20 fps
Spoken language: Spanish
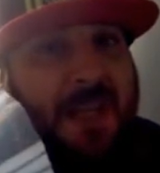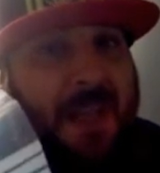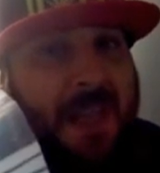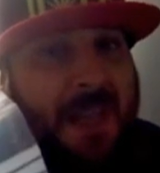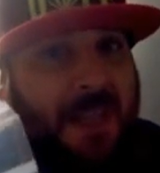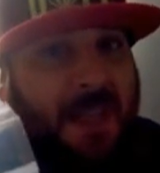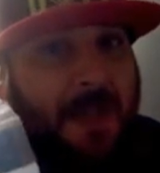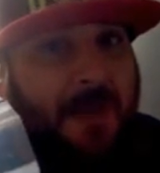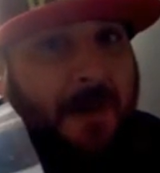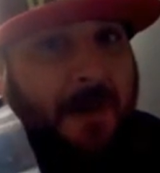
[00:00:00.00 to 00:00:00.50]

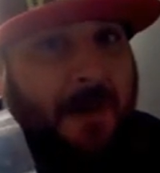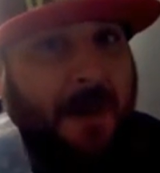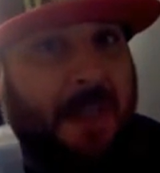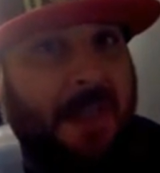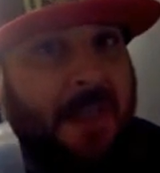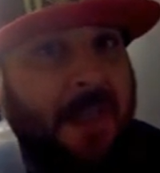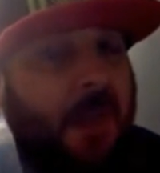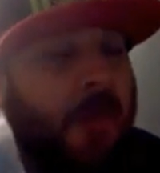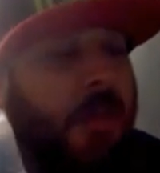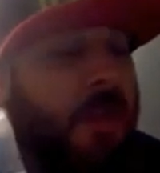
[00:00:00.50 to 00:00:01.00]
sativa, ¿vale?
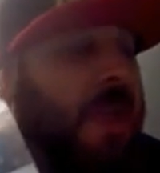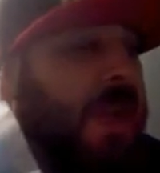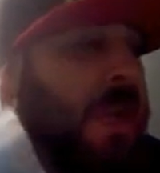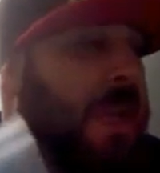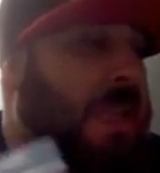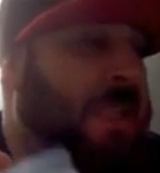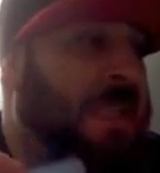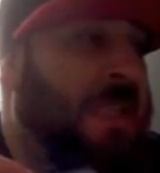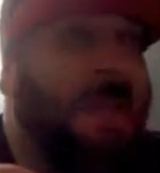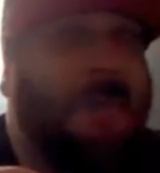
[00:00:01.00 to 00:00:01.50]
Es algo que hay
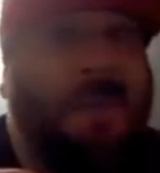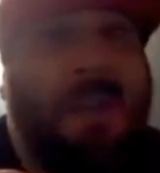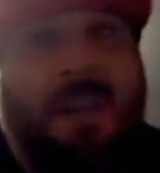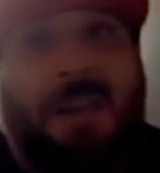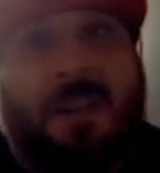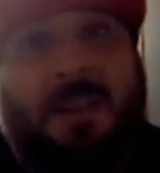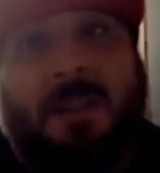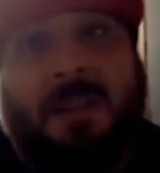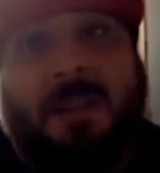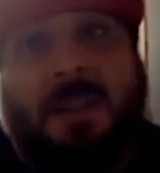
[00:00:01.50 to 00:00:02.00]
que
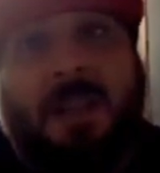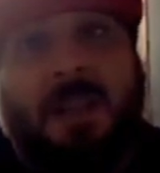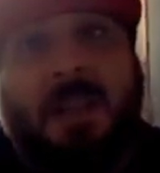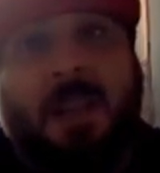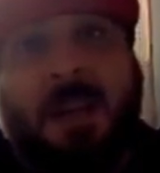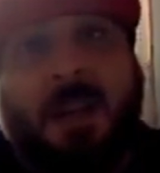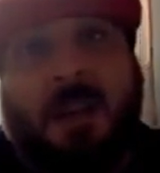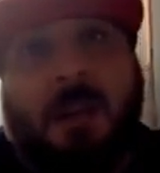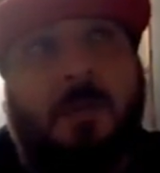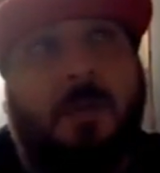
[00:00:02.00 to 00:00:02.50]
saber.
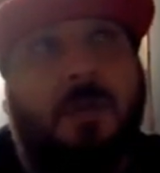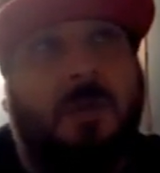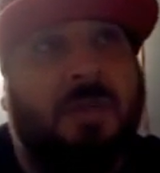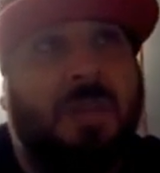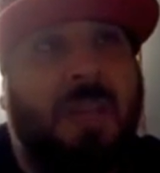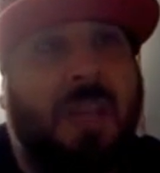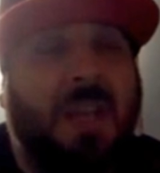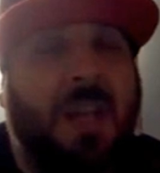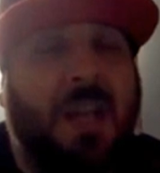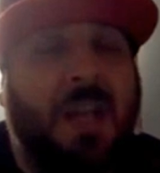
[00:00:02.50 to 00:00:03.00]
Y como yo
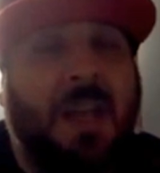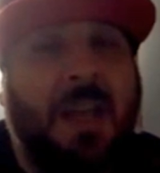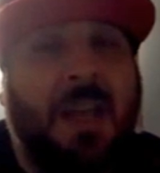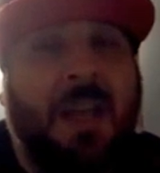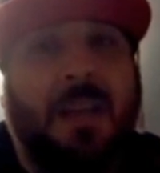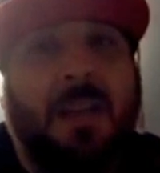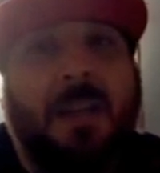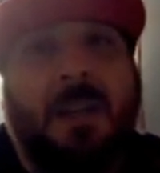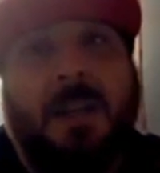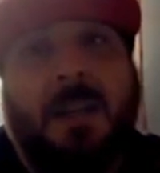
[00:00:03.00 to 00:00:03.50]
sé que
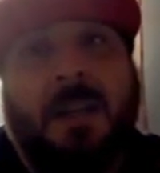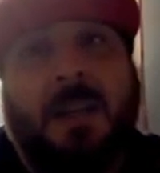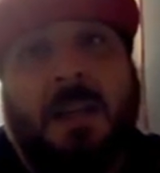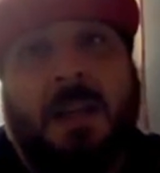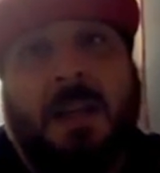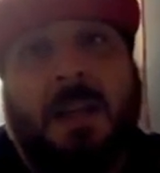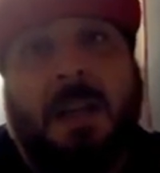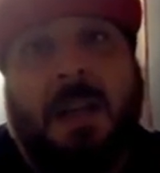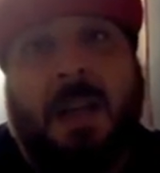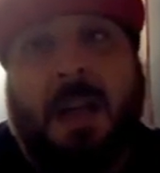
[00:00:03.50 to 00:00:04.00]

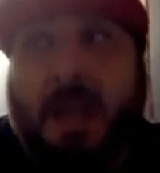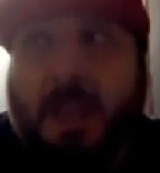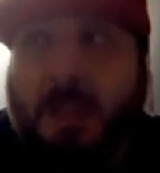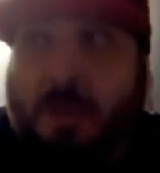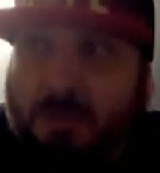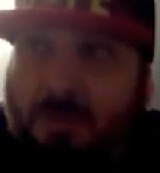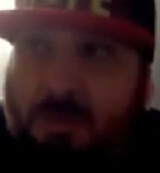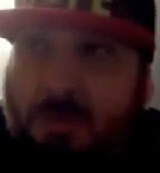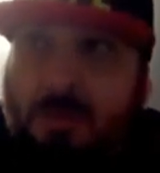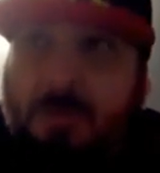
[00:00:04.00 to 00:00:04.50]
eh,
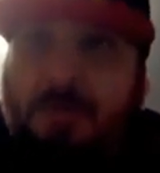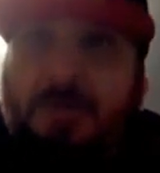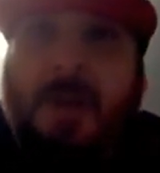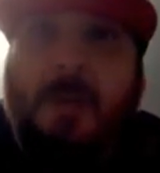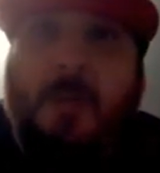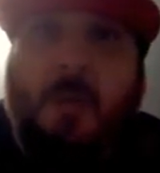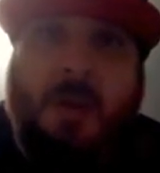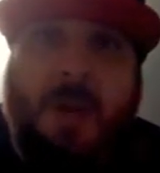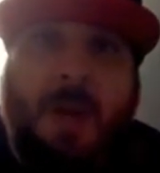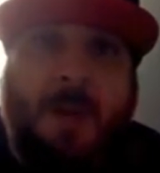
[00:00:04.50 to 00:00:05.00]
YouTube se
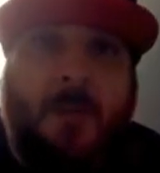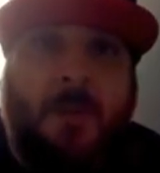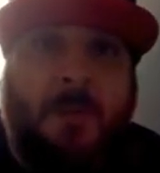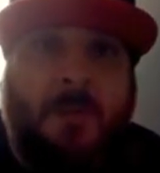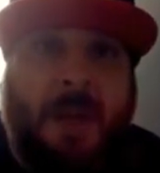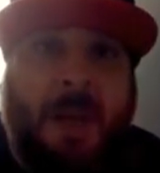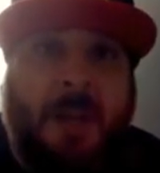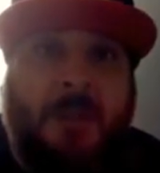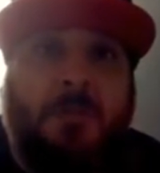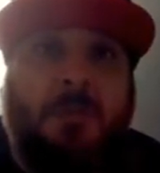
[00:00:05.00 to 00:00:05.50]
busca pues
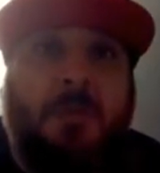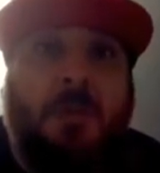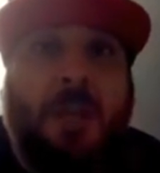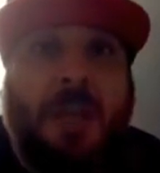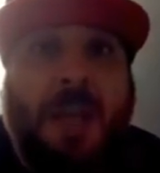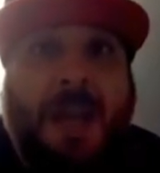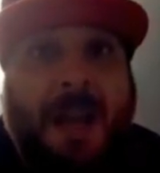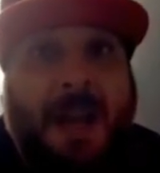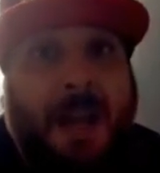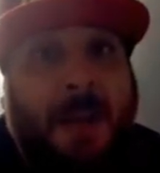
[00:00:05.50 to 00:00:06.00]
para
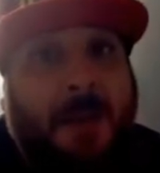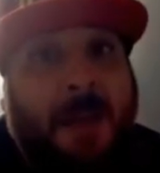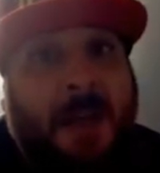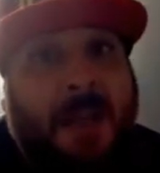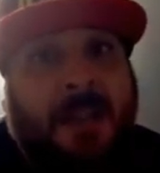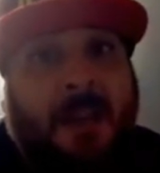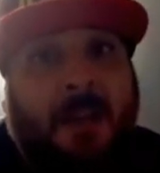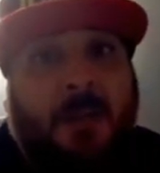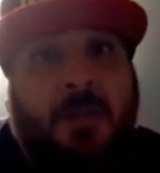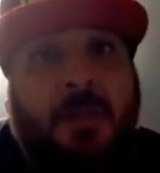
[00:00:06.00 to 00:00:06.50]
tutoriales, para
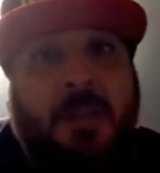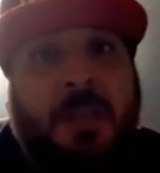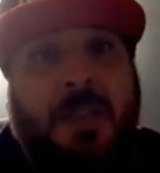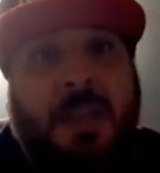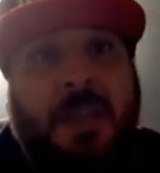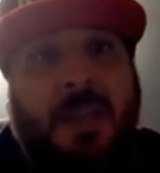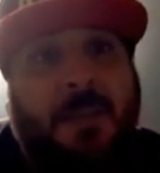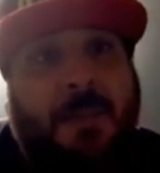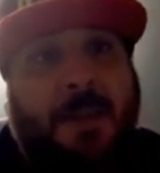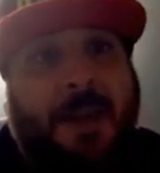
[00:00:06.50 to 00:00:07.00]
estas
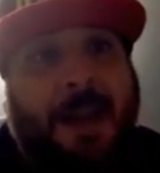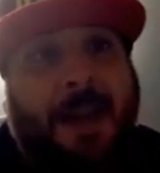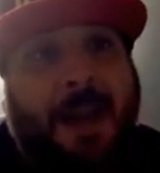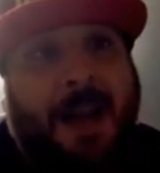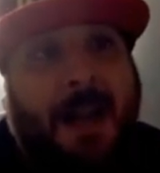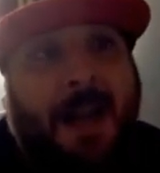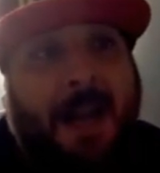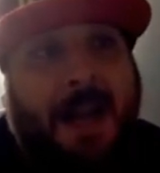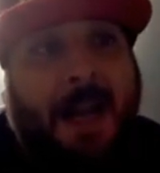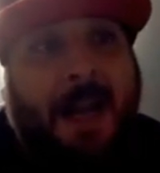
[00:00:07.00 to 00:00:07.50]
cositas y
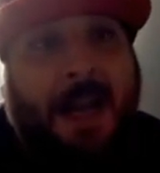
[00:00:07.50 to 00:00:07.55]
para